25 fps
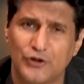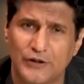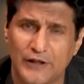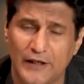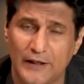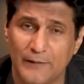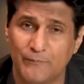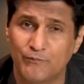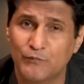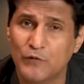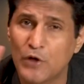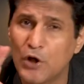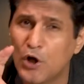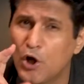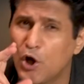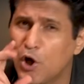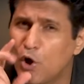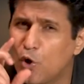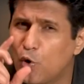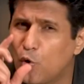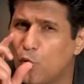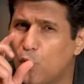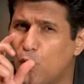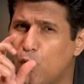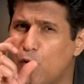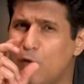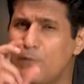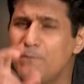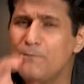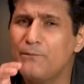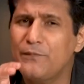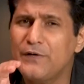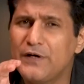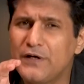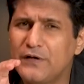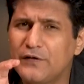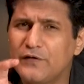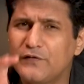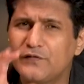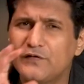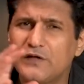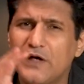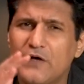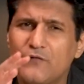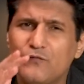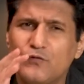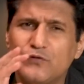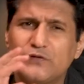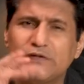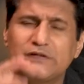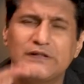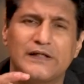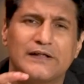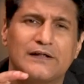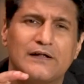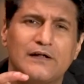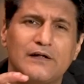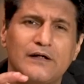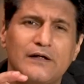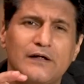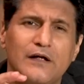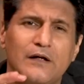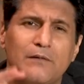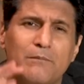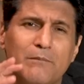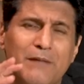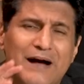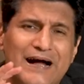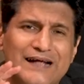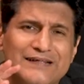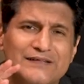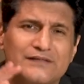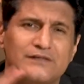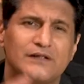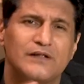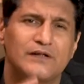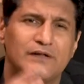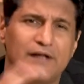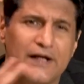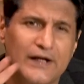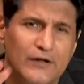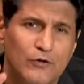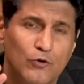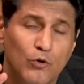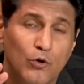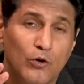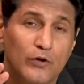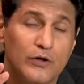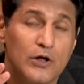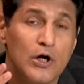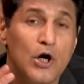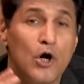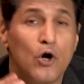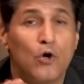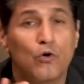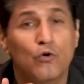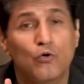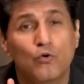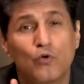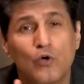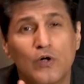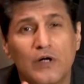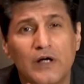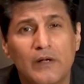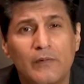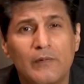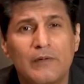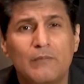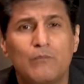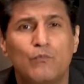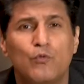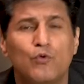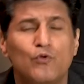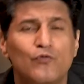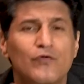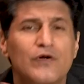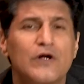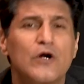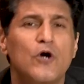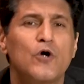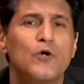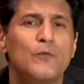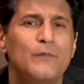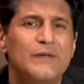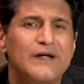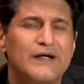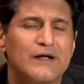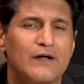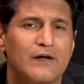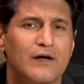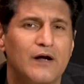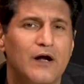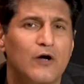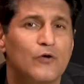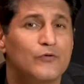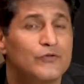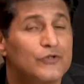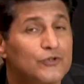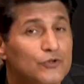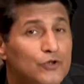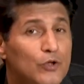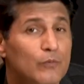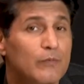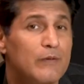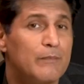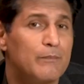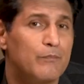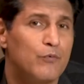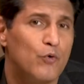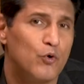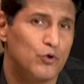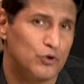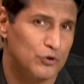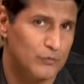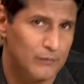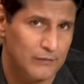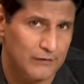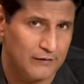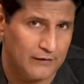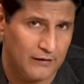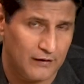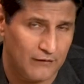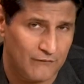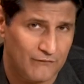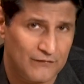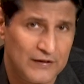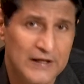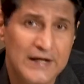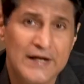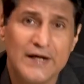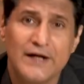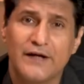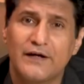जगह है होम प्रिंटर्स दे हैव टू सेटल इन एंड मैच द डेकोर और उनको अगर हमें मूव अराउंड भी करना हो दे शुड बी पोर्टेबल इनफ